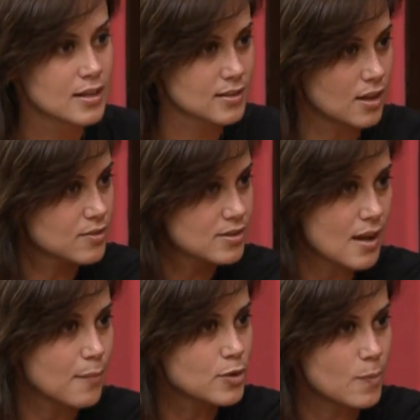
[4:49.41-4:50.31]
Tanto que
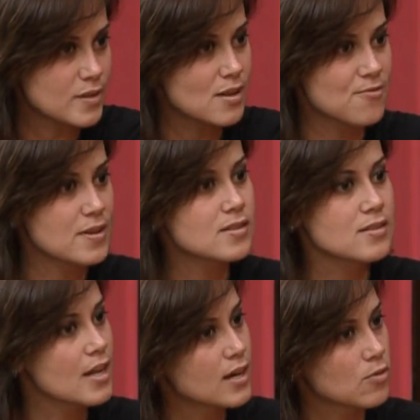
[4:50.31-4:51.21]
sábado eu passei a festa
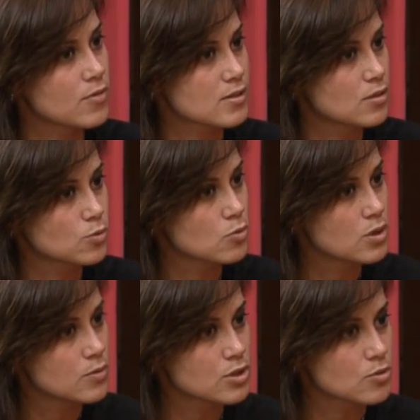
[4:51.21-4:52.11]
inteira conversando com o
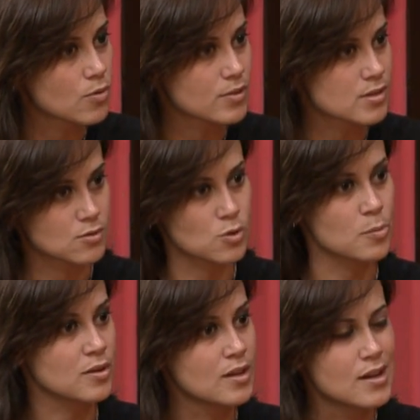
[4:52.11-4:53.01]
Will, a gente conversando
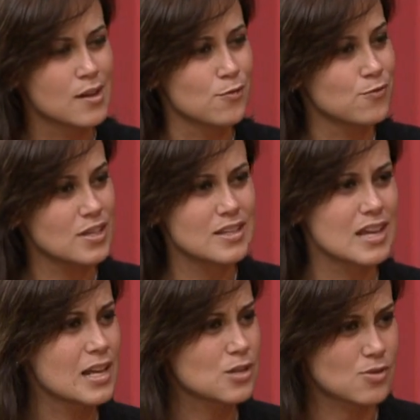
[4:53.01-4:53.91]
sobre uhum. vida,
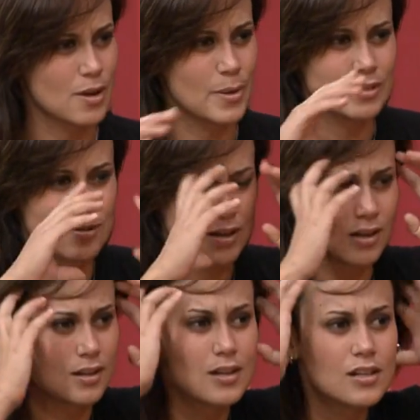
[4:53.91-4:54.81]
relacionamento, não,
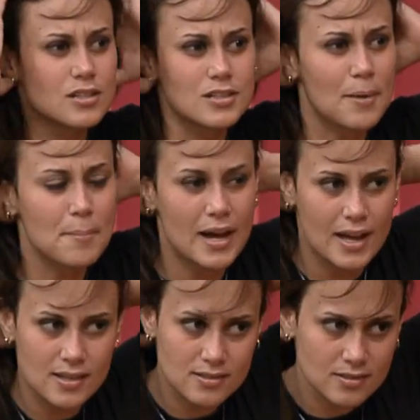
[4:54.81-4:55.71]
não.
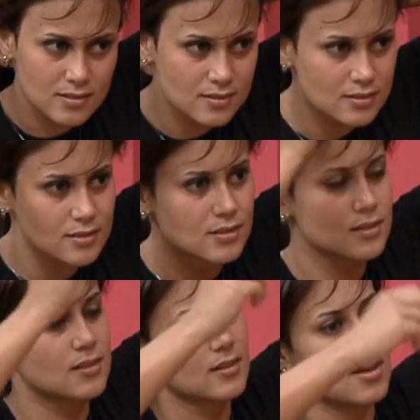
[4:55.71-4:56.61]
jamais
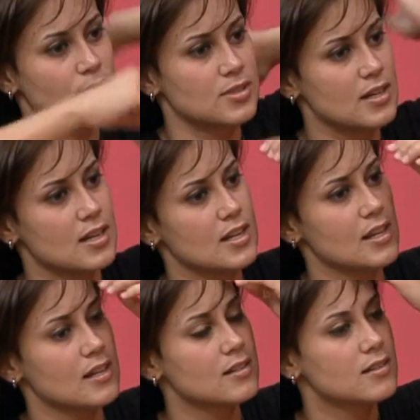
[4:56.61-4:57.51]
eu votaria nele.